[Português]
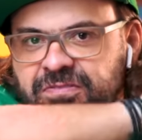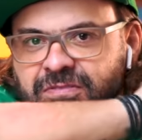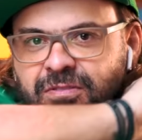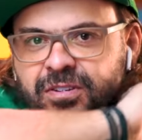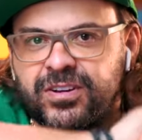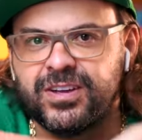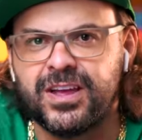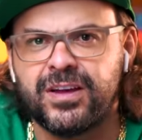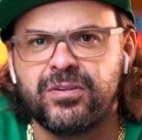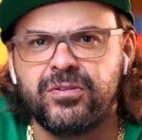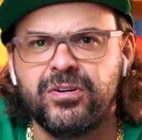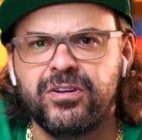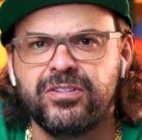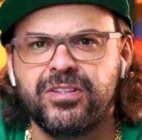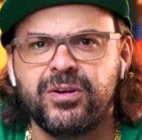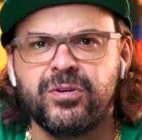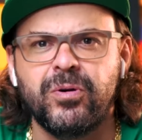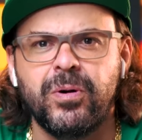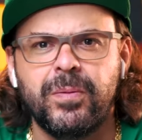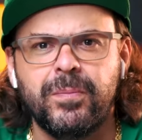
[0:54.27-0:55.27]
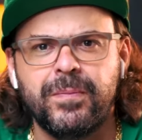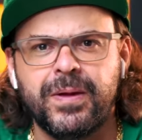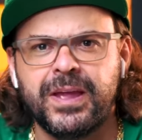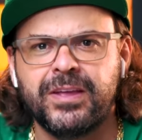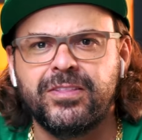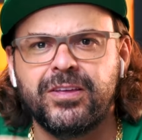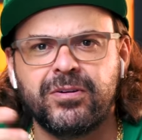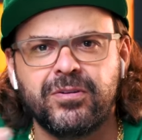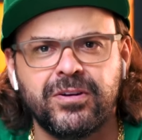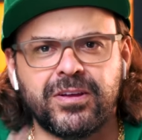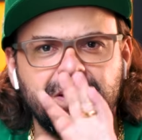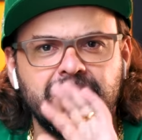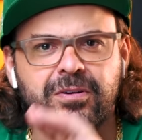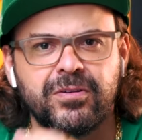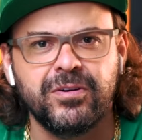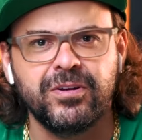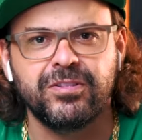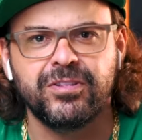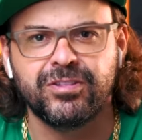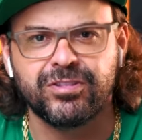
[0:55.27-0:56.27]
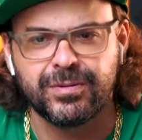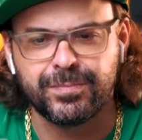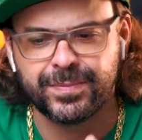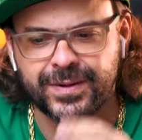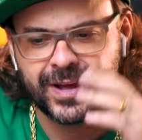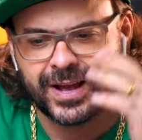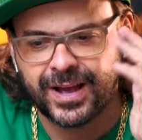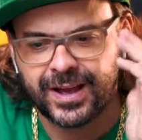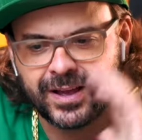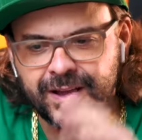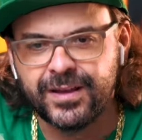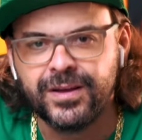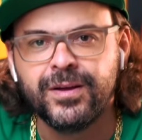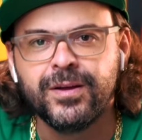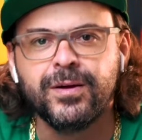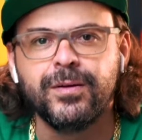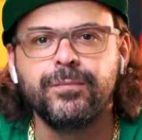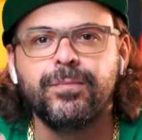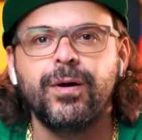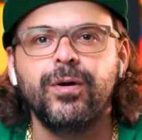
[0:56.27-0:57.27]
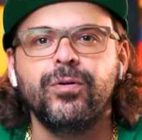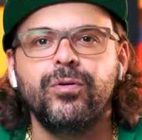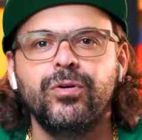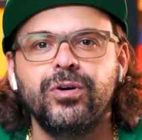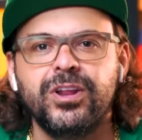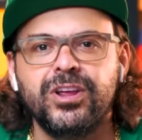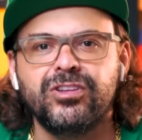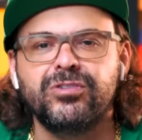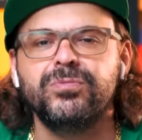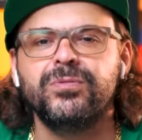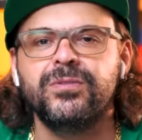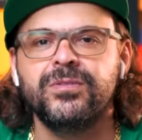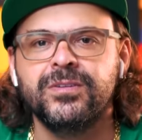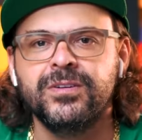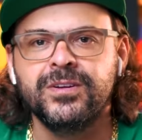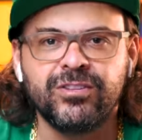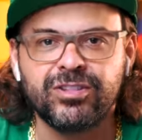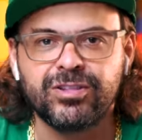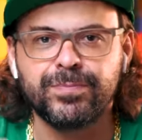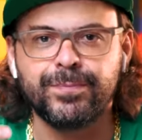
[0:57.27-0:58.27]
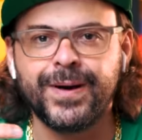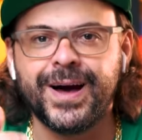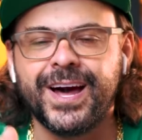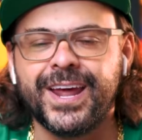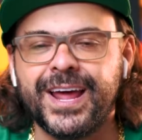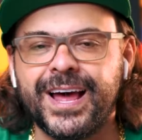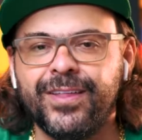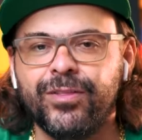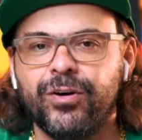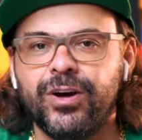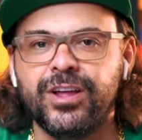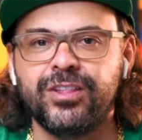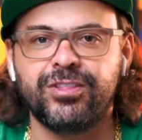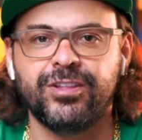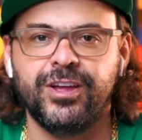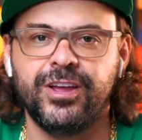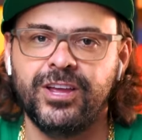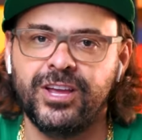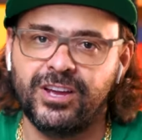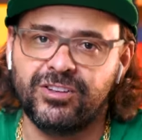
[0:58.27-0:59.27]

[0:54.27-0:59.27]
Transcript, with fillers: Qualquer coisa aí, comenta qualquer coisa aí, só pra, o algoritmo disparar nós aí.